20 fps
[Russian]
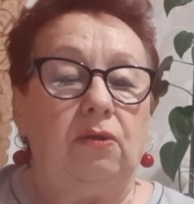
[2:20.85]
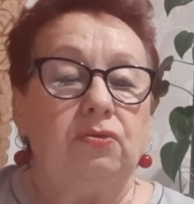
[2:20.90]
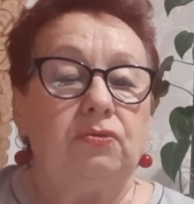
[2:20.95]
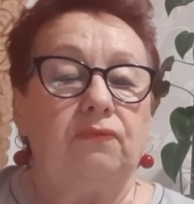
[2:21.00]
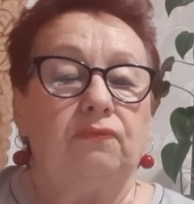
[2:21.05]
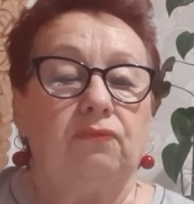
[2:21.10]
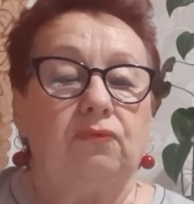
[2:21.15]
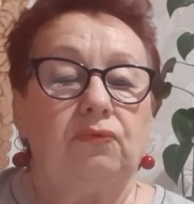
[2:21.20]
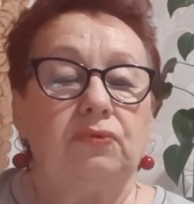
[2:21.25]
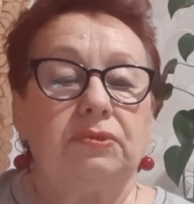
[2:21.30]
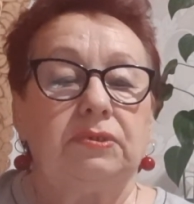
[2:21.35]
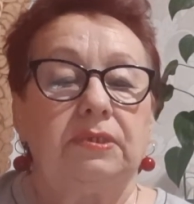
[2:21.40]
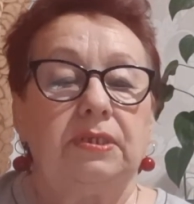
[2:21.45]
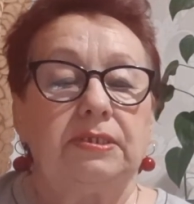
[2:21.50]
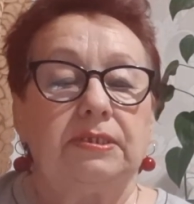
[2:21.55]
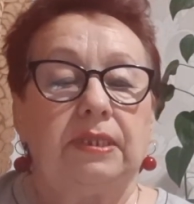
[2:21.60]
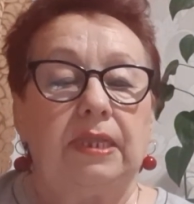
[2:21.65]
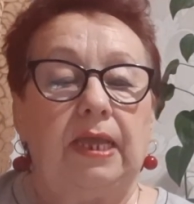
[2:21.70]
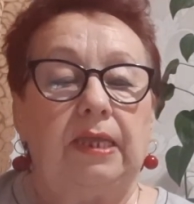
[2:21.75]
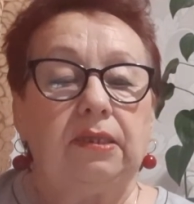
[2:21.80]
Чем вкусный
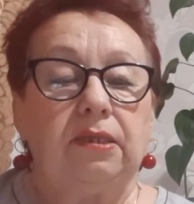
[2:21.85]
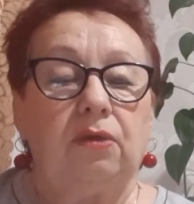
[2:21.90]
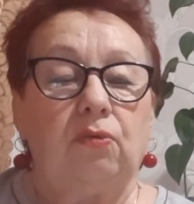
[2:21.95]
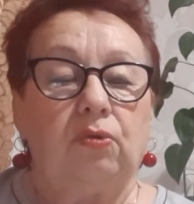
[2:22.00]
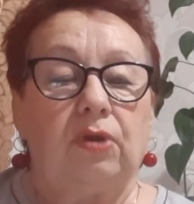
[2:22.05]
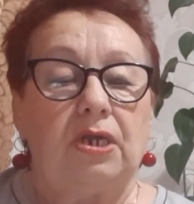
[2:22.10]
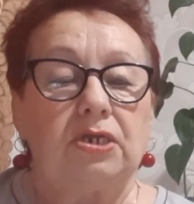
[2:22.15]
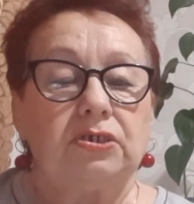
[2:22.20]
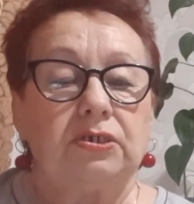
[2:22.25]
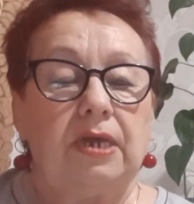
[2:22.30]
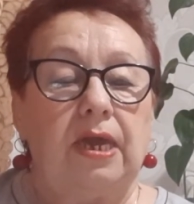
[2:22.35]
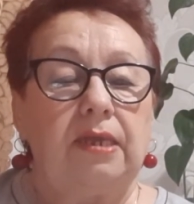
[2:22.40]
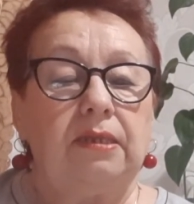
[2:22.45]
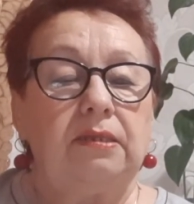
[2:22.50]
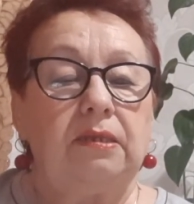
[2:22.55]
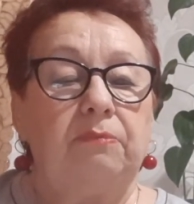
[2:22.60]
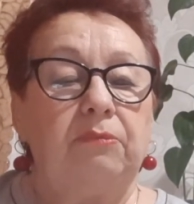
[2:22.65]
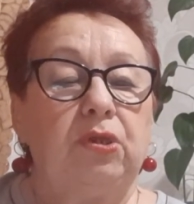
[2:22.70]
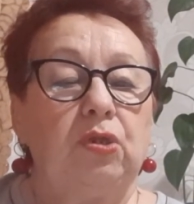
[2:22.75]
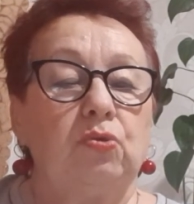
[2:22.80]
сладкий урожай
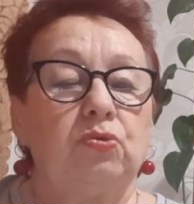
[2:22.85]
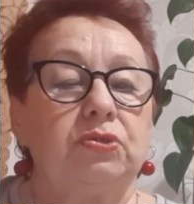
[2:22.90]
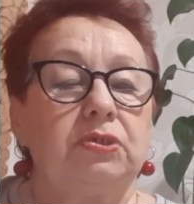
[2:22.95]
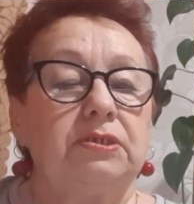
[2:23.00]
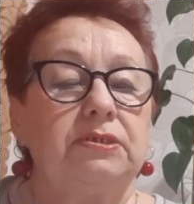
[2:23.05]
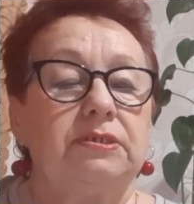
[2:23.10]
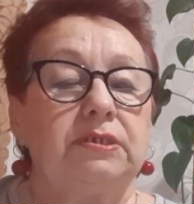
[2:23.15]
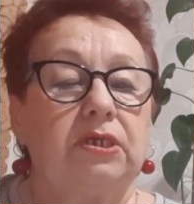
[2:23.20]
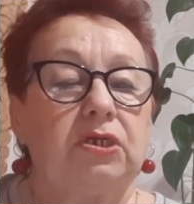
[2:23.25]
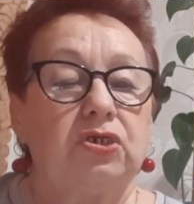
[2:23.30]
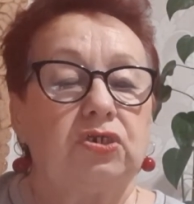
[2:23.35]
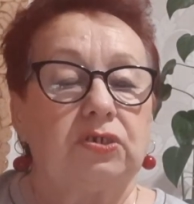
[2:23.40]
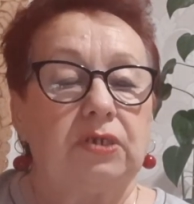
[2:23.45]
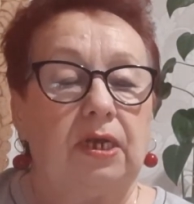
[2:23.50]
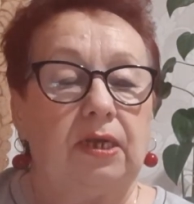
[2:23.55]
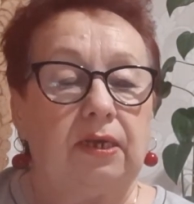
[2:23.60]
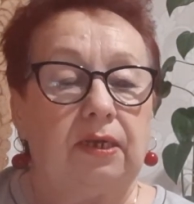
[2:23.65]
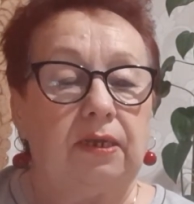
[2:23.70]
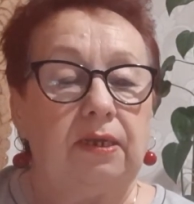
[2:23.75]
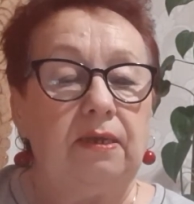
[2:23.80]
на минусинские
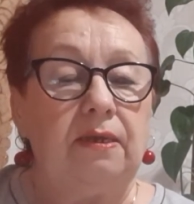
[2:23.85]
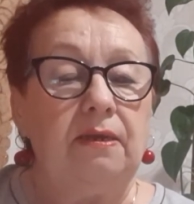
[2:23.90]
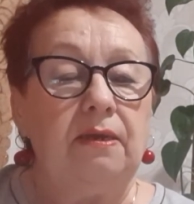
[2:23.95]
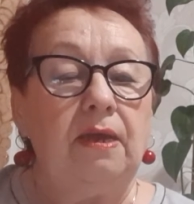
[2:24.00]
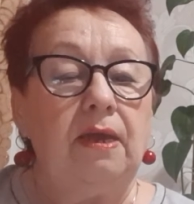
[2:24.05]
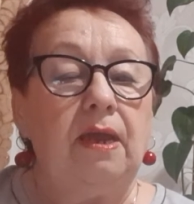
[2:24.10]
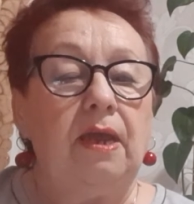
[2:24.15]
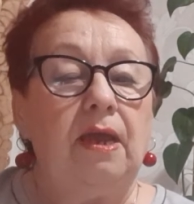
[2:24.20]
шары,